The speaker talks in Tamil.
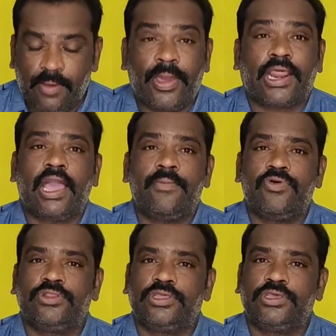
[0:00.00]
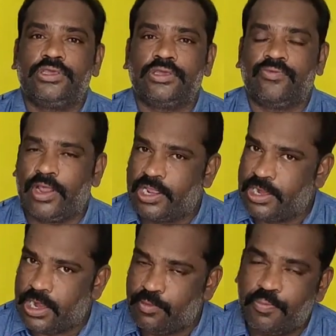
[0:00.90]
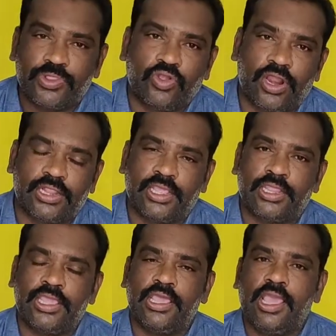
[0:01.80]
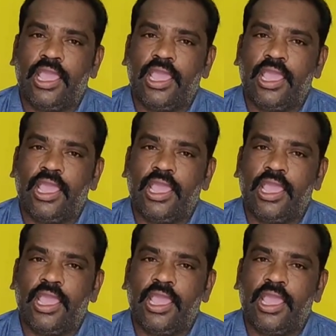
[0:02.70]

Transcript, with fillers: மறக்காம வந்து வருகின்ற முப்பத்தி ஒன்னாம் தேதி